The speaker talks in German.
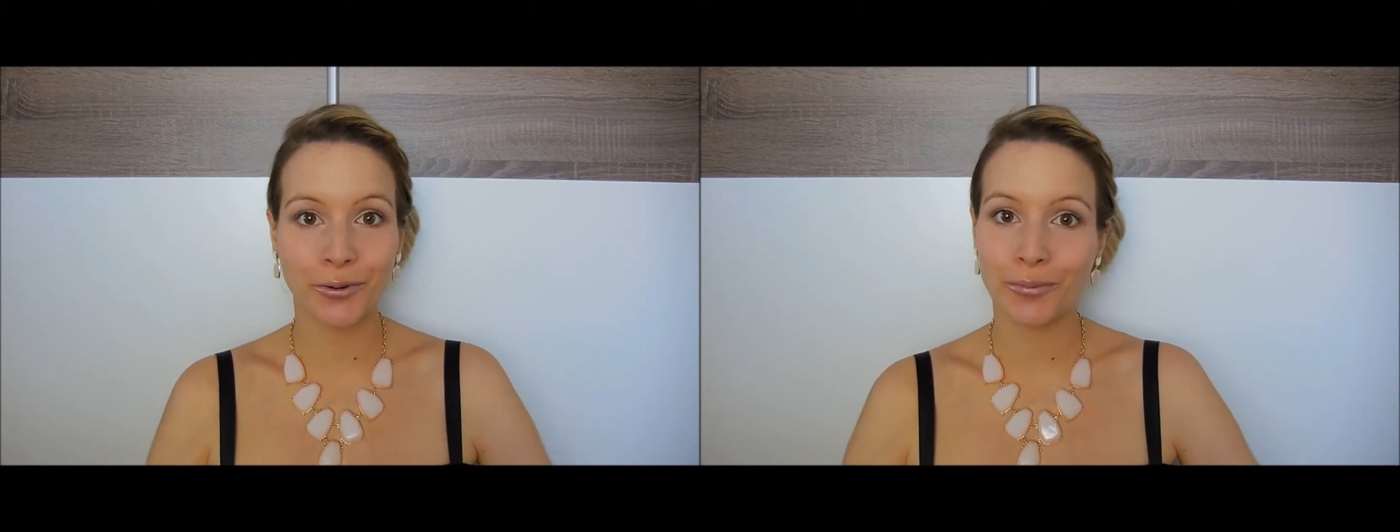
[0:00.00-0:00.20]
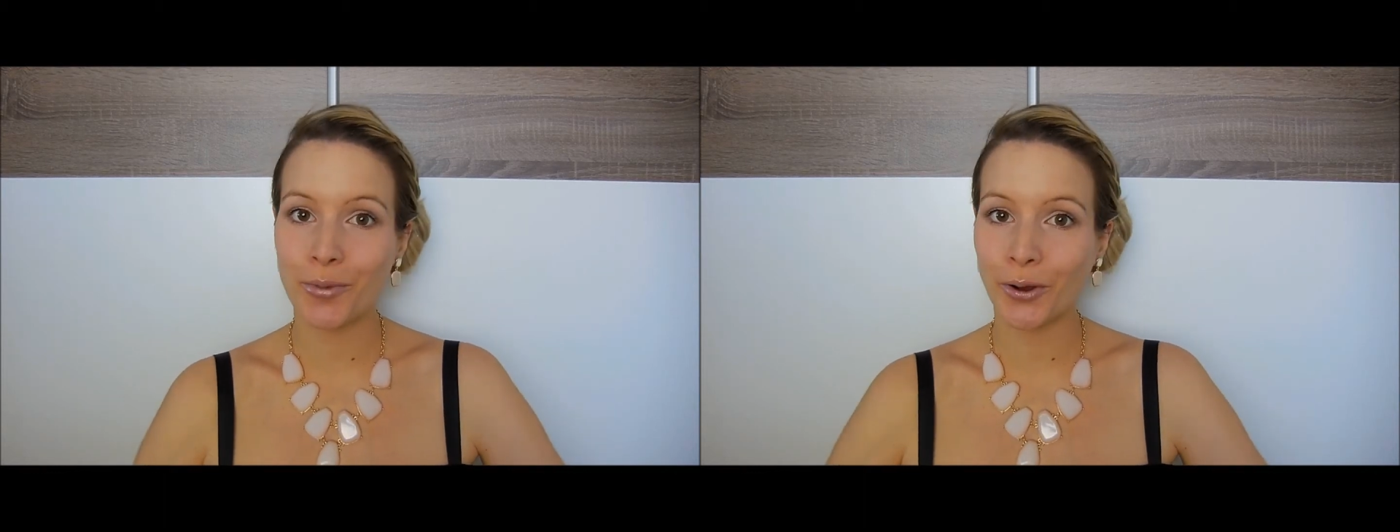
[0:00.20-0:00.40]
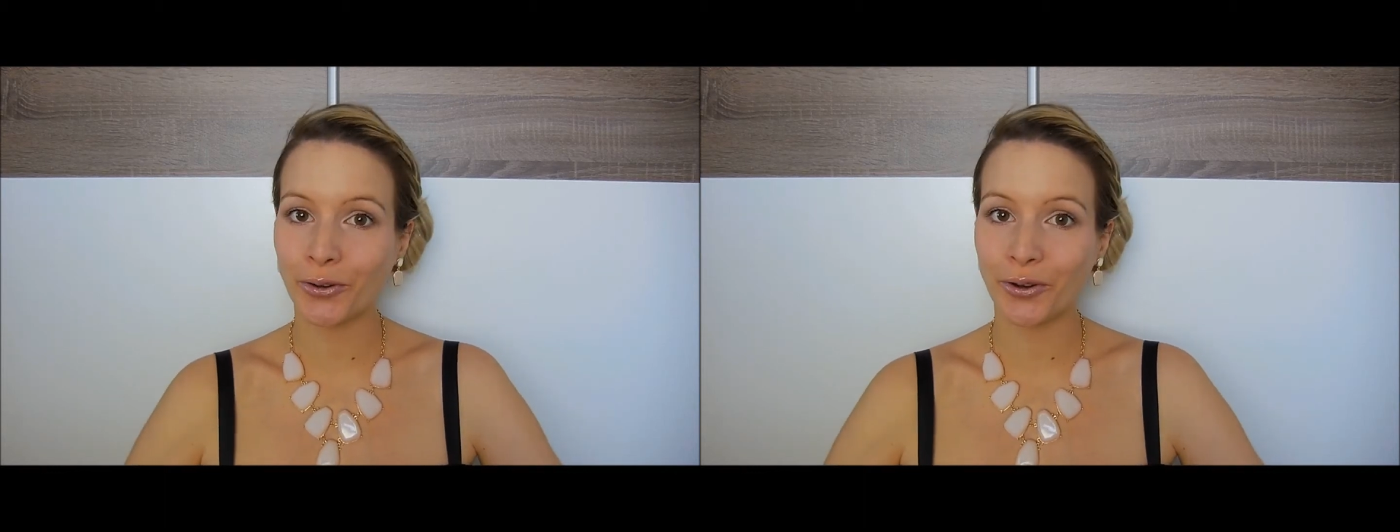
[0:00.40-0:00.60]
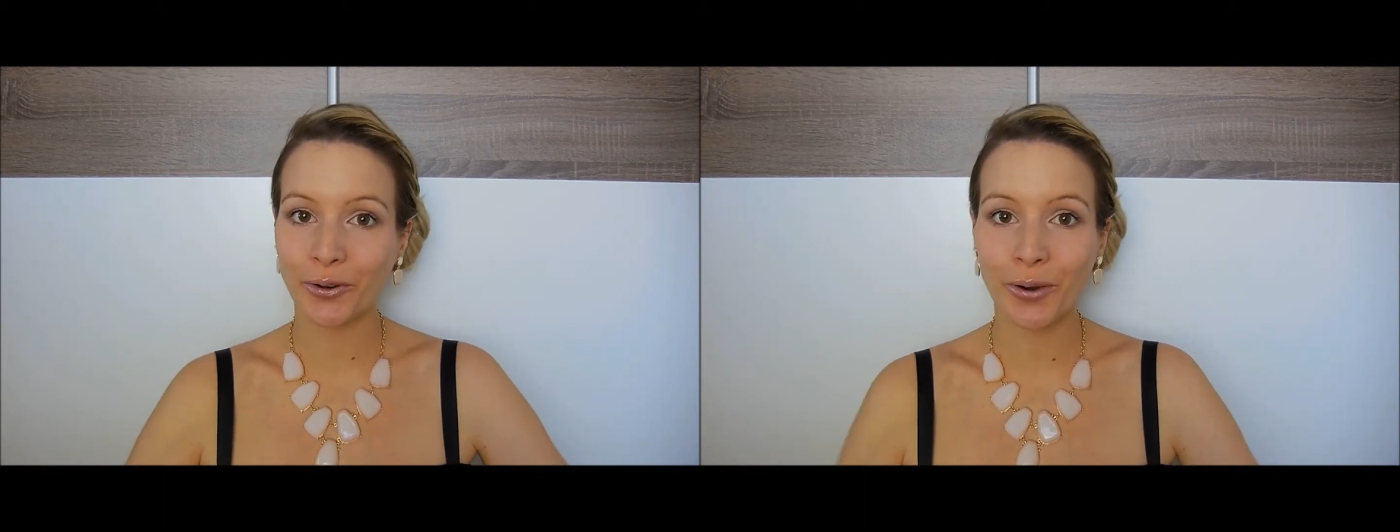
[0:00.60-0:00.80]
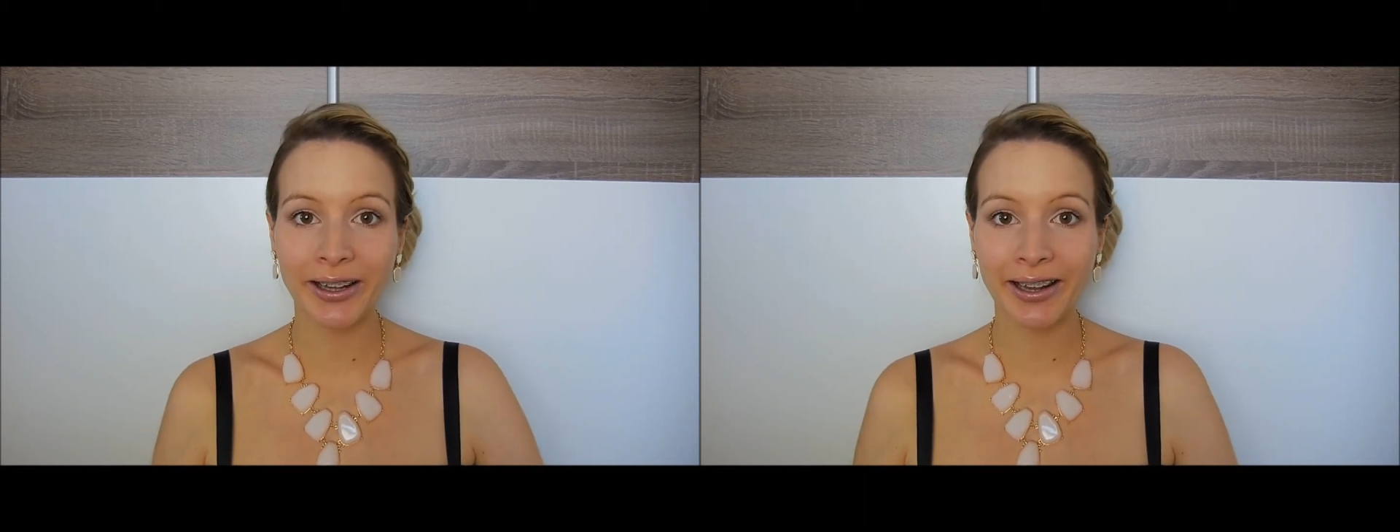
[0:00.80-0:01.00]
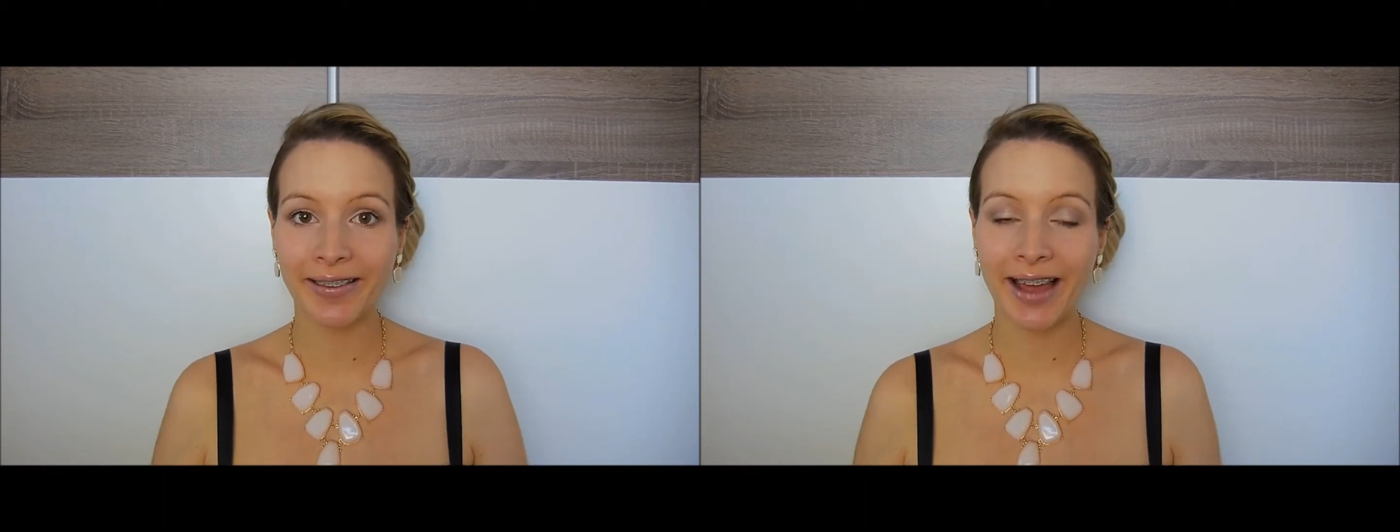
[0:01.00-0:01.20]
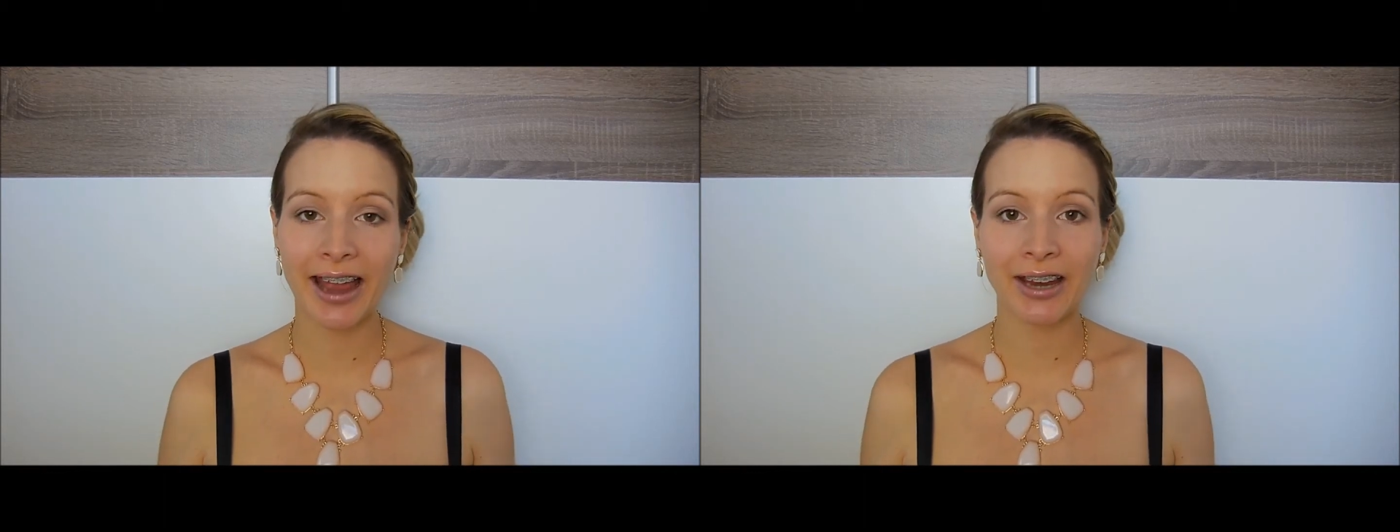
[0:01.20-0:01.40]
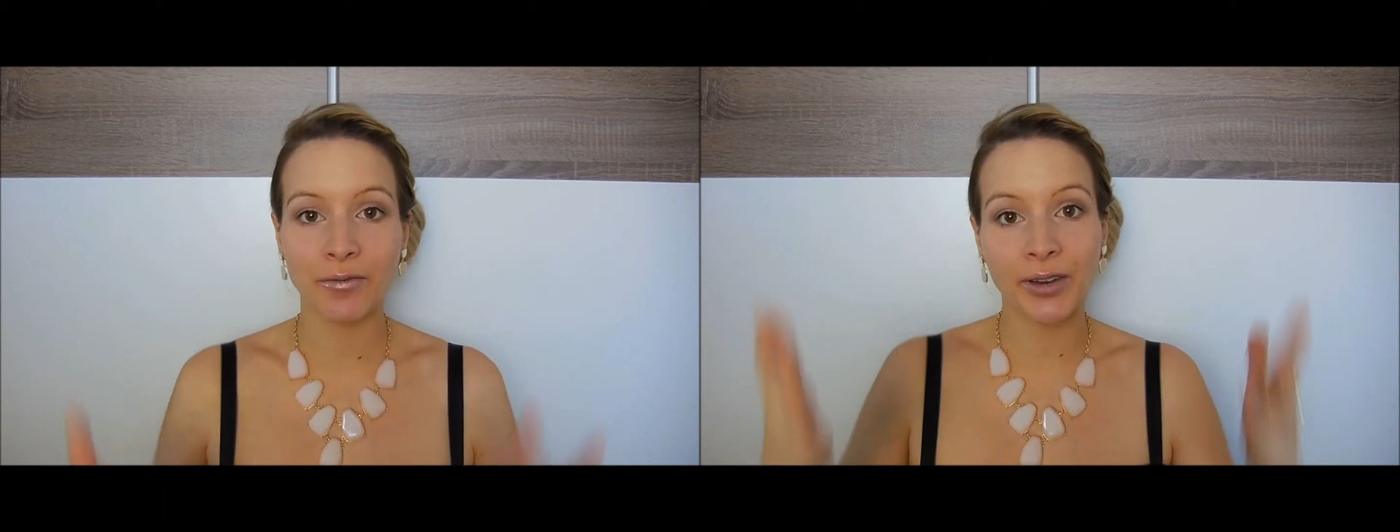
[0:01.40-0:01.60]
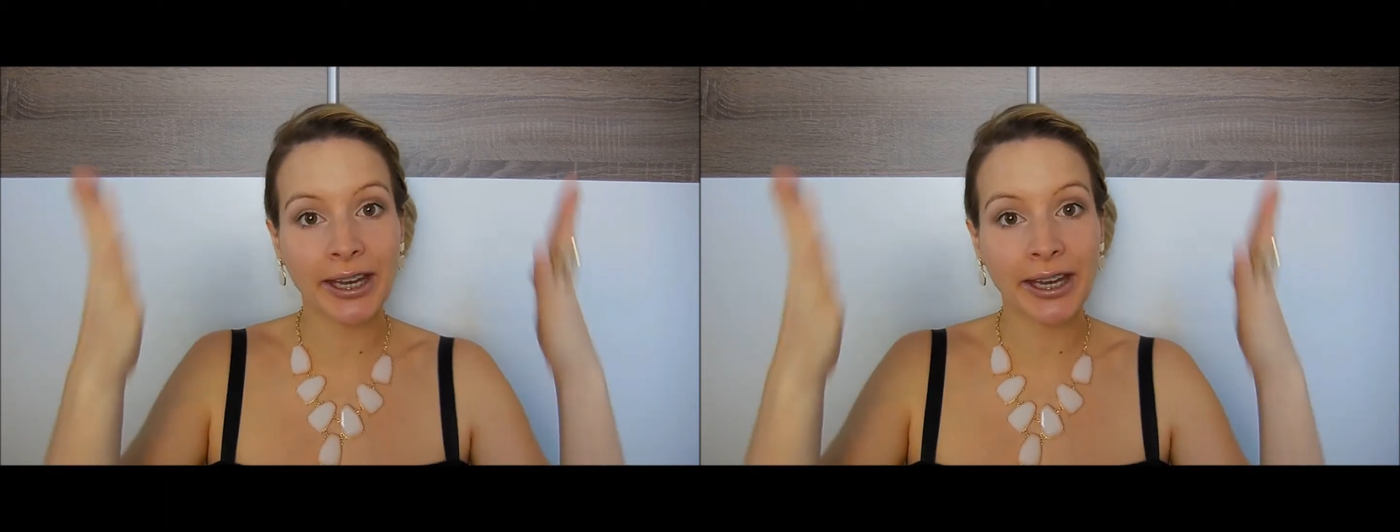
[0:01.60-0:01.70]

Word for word: und möchte euch heute zeigen,